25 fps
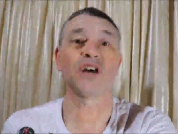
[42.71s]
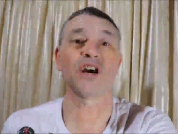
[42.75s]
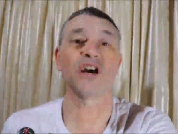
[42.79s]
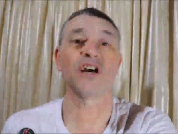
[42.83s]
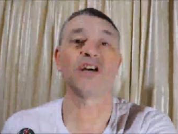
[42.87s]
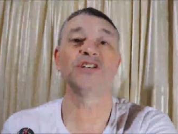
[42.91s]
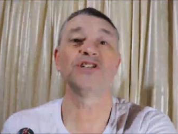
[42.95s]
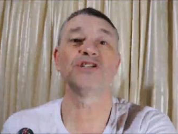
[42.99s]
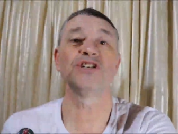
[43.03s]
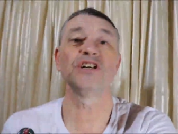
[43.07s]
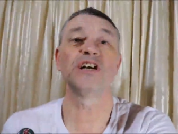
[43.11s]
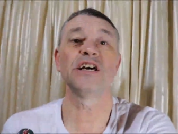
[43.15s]

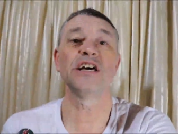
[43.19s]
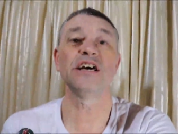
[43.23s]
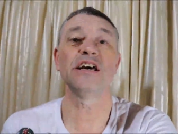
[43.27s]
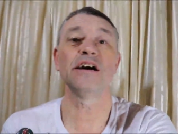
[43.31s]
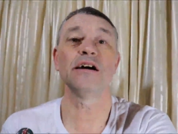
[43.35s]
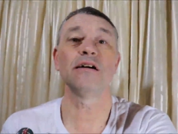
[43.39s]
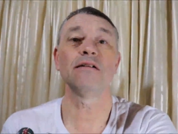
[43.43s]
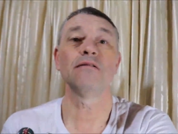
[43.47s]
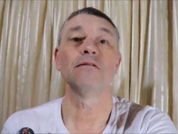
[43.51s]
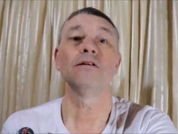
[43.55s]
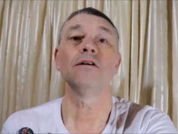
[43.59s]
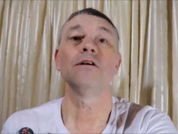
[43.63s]
quem
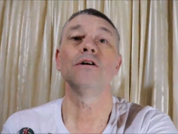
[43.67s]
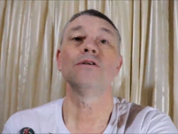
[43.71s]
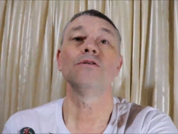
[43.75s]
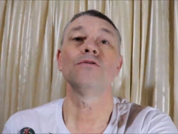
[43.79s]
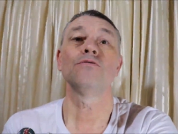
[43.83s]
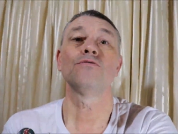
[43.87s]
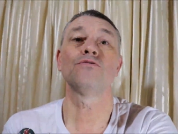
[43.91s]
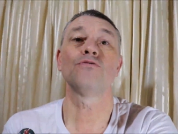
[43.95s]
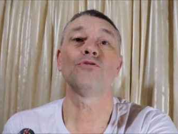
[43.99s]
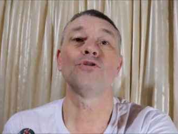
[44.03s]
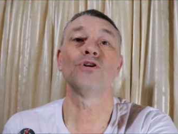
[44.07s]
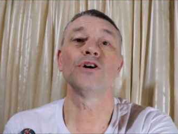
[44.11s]
diria,
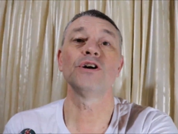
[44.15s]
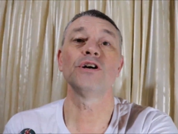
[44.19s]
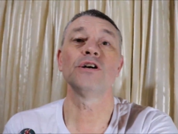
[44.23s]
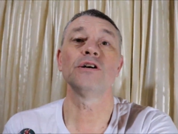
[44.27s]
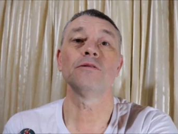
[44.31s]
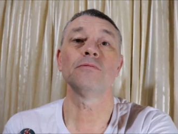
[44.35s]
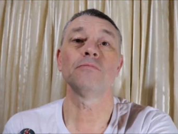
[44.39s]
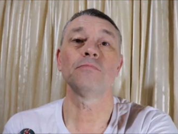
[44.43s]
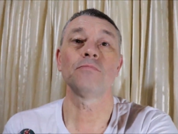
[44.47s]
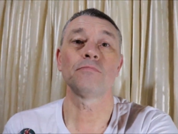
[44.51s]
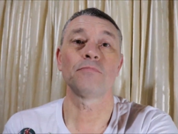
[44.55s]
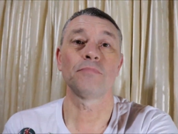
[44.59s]

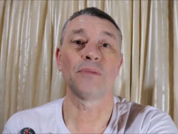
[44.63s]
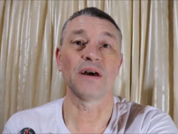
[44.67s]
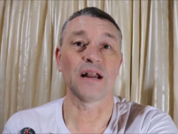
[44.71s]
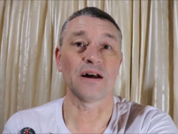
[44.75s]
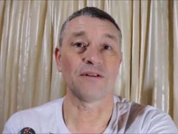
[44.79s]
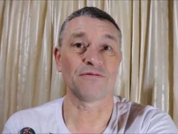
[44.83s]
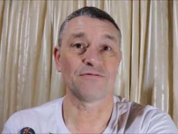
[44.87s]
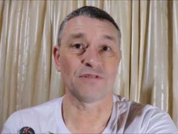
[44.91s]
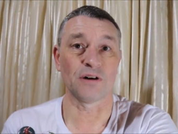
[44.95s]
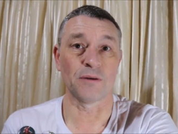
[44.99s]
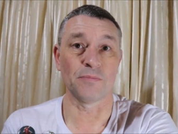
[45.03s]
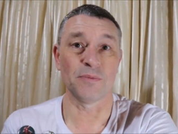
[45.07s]
foi
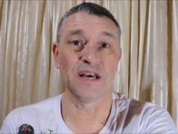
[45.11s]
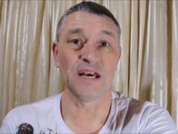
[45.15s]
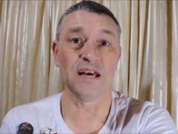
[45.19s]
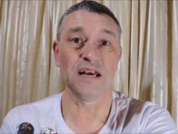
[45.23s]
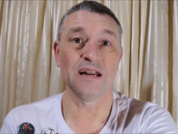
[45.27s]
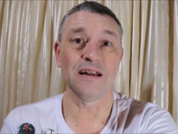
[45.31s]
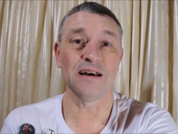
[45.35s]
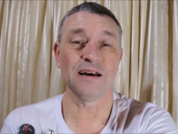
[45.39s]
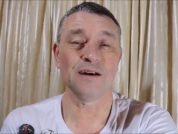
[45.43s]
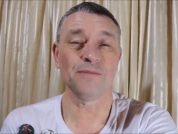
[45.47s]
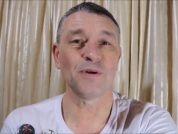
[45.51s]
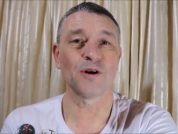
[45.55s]
pela
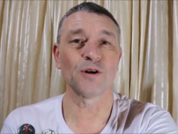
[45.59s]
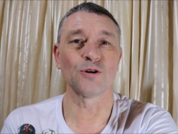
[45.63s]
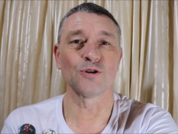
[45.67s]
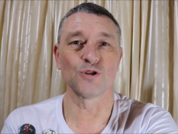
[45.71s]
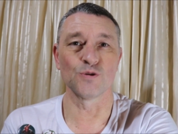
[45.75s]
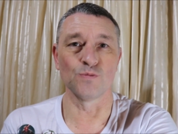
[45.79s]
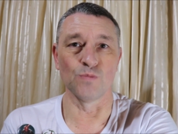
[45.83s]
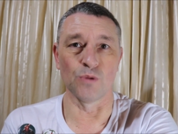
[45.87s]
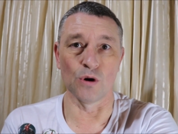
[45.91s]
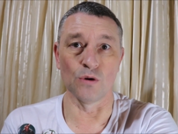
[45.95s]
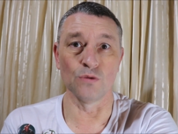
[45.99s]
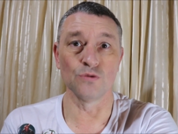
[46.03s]
família e
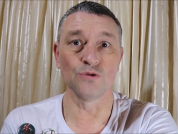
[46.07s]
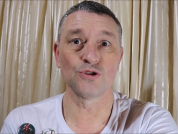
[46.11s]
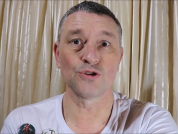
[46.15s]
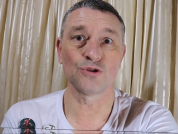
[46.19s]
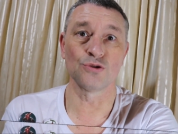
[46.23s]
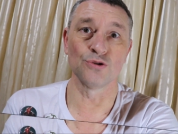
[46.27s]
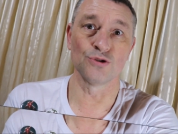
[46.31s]
pelos bons